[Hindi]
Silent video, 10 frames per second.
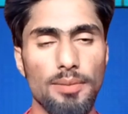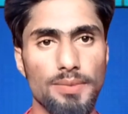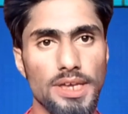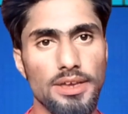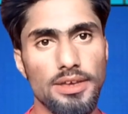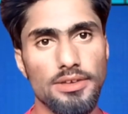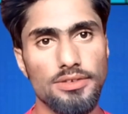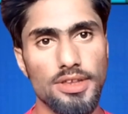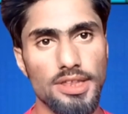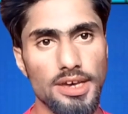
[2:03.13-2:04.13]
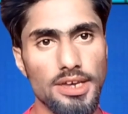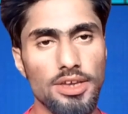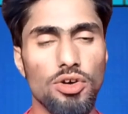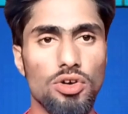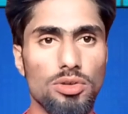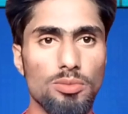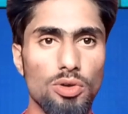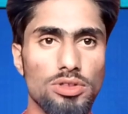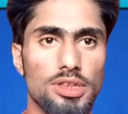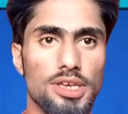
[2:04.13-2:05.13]
अपनी ज़िंदगी और
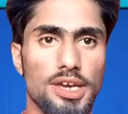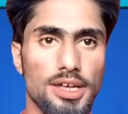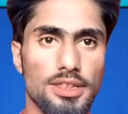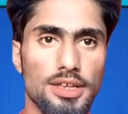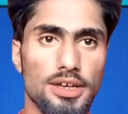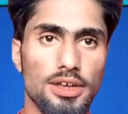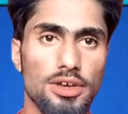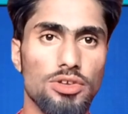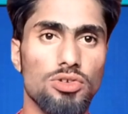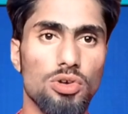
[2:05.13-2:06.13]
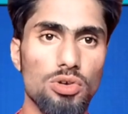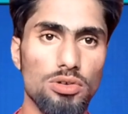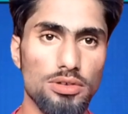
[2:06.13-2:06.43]
मौत के अंदर जो